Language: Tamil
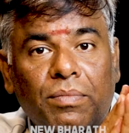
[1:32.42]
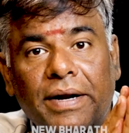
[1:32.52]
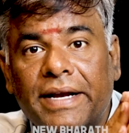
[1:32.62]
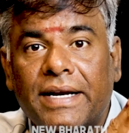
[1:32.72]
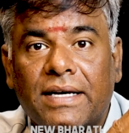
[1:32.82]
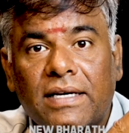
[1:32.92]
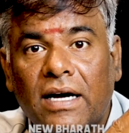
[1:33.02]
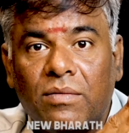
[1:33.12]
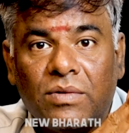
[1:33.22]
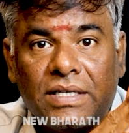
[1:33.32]
பேட்டி
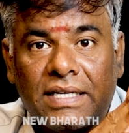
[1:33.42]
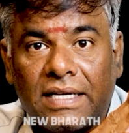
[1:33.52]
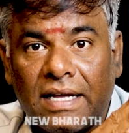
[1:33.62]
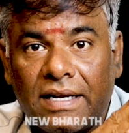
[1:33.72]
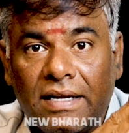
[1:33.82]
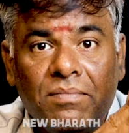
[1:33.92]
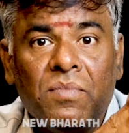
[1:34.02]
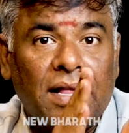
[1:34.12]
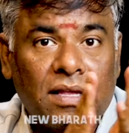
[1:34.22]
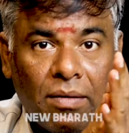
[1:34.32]
எடுக்கிறதுக்கு அனுமதிச்சிருக்கிறாரு
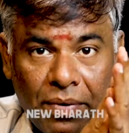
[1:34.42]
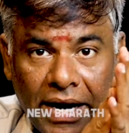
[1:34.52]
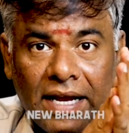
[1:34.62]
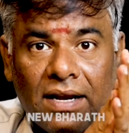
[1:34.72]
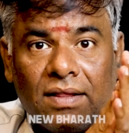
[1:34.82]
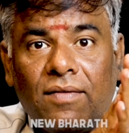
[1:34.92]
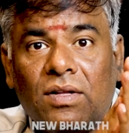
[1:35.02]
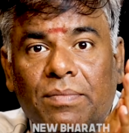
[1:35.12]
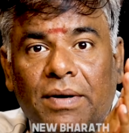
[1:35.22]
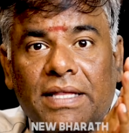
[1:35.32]
அந்த பேட்டியில் தான்
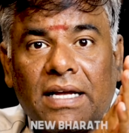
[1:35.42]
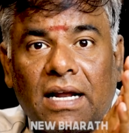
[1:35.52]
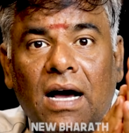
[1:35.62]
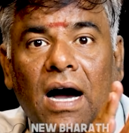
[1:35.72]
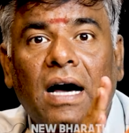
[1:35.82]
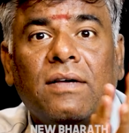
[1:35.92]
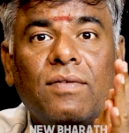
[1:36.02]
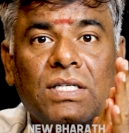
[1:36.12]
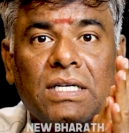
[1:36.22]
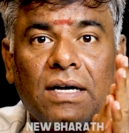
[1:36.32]
வந்து பார்த்தீங்கன்னா
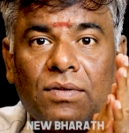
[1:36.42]
ஆதவ அர்ஜுனா